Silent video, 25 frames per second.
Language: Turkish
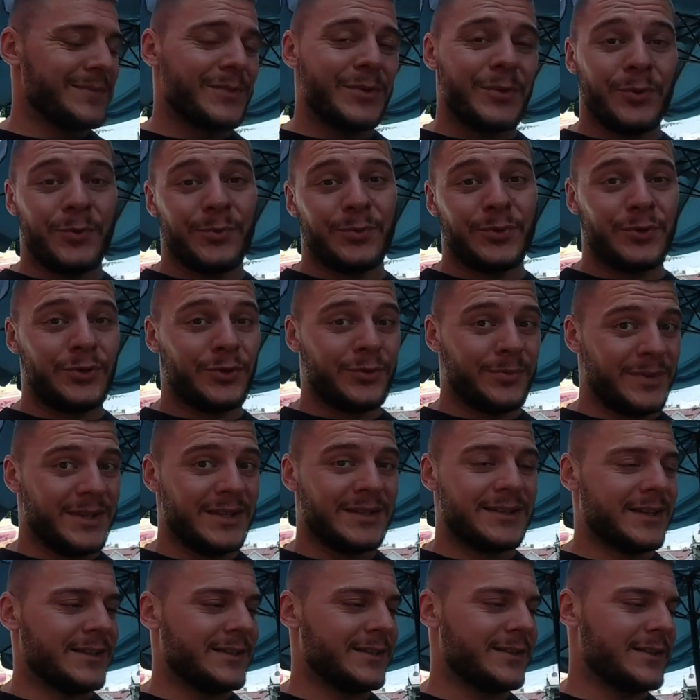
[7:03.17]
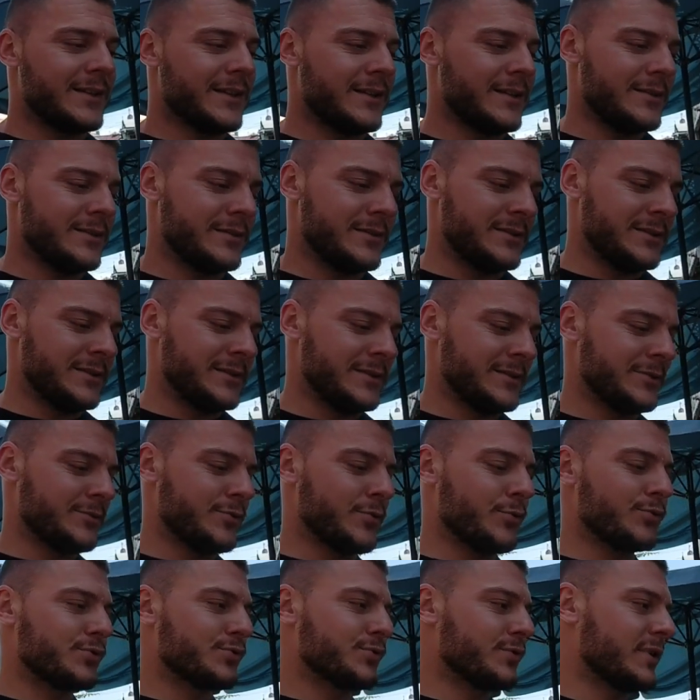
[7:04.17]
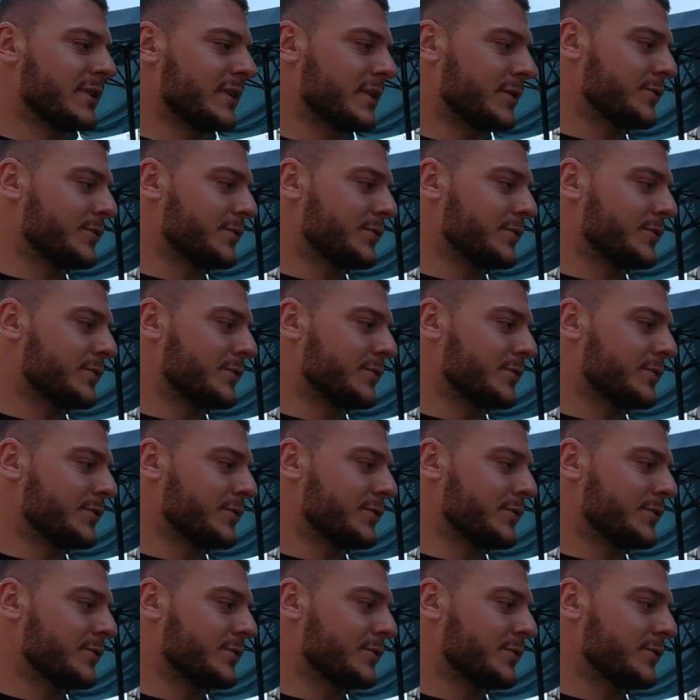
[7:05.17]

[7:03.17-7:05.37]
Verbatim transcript: Umuyorum ki tadı da e, kokusu kadar